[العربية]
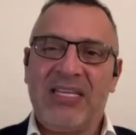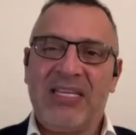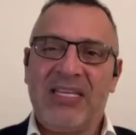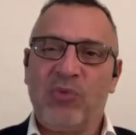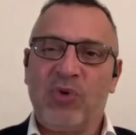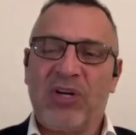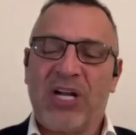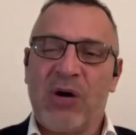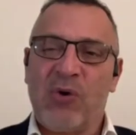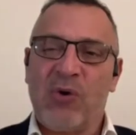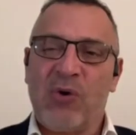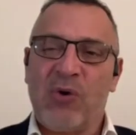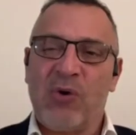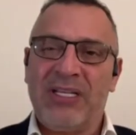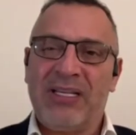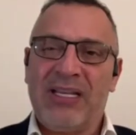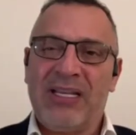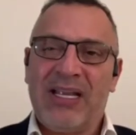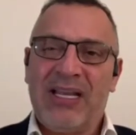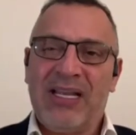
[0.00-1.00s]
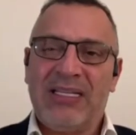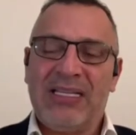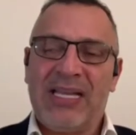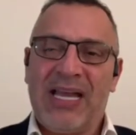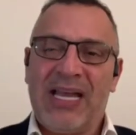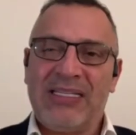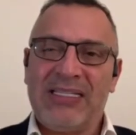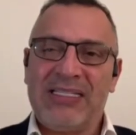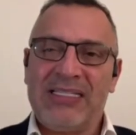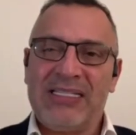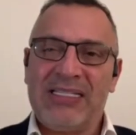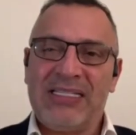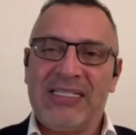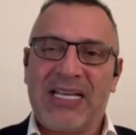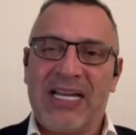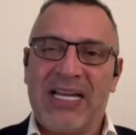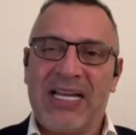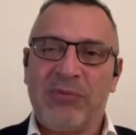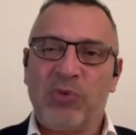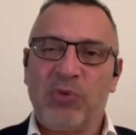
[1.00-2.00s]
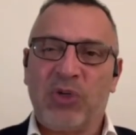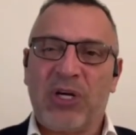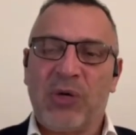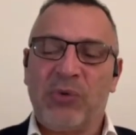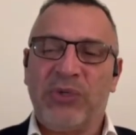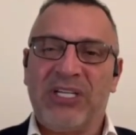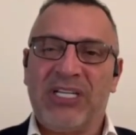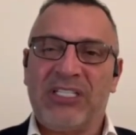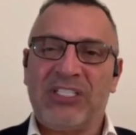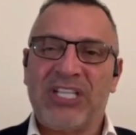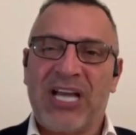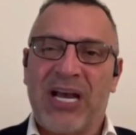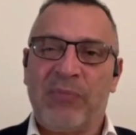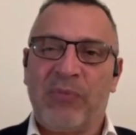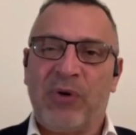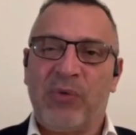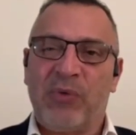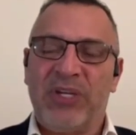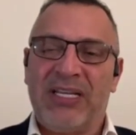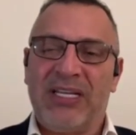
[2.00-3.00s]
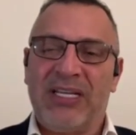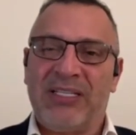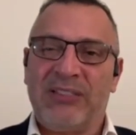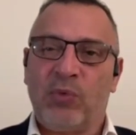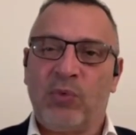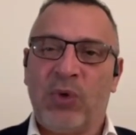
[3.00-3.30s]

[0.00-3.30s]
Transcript: المكون يعني كان مكونا شعبويا